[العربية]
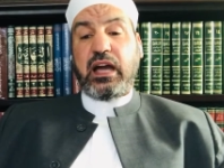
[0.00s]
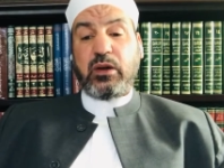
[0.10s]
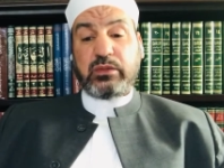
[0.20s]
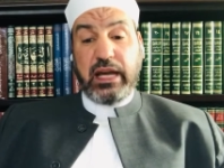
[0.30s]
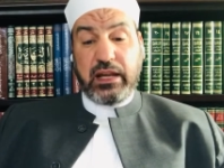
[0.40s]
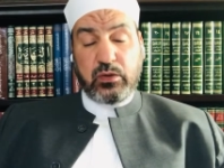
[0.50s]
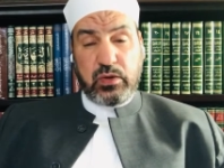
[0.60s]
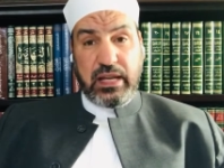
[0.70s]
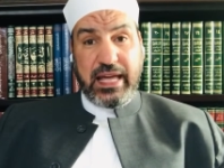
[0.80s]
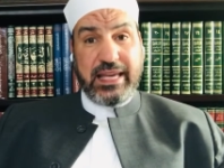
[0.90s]
أو
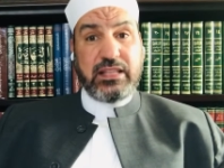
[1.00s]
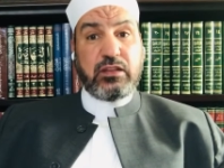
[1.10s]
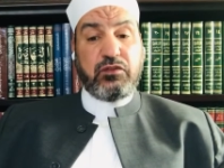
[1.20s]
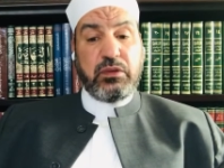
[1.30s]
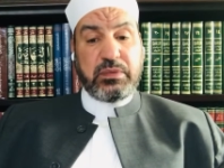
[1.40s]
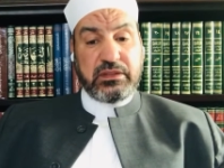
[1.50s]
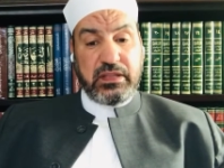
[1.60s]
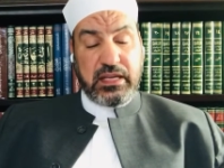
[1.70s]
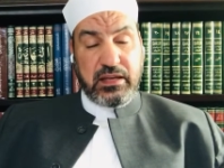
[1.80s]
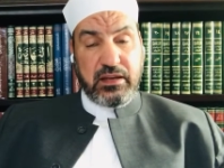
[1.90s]
تحرك الحيض في
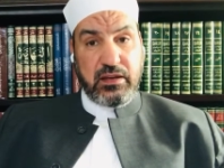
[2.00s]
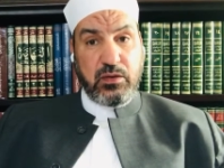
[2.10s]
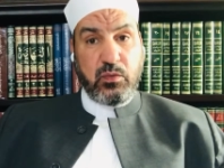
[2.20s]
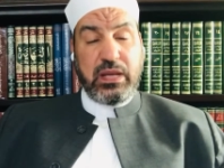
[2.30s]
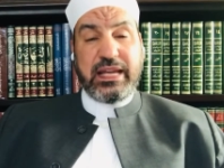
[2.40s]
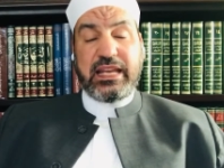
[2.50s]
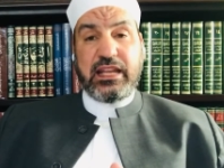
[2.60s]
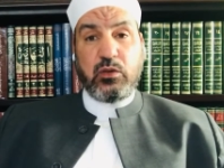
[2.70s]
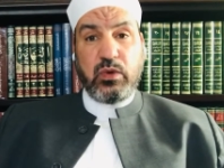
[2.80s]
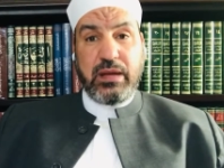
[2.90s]
بطنها
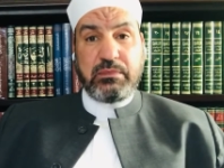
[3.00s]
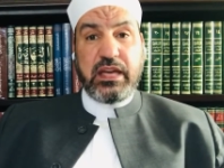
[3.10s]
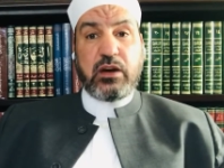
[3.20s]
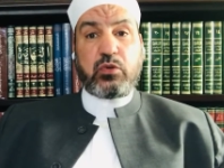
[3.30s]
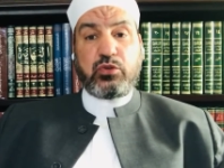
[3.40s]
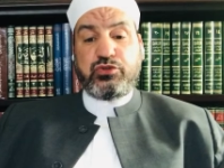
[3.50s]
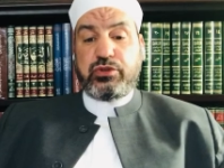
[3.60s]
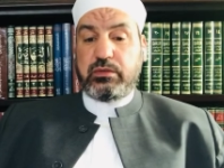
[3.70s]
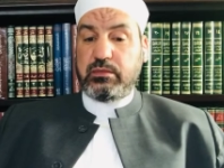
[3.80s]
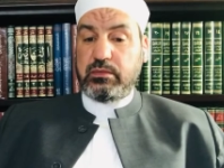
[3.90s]
ولكنه لم يخرج